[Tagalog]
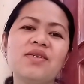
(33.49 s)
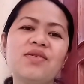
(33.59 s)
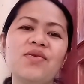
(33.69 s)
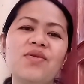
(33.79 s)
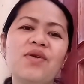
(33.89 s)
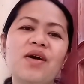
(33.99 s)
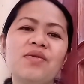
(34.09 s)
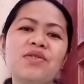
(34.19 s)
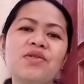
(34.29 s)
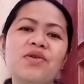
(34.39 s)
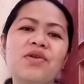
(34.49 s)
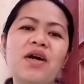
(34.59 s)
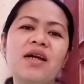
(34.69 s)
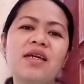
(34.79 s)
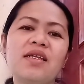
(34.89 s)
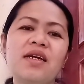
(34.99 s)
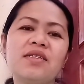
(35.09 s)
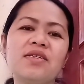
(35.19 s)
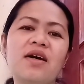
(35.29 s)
so how's your holidays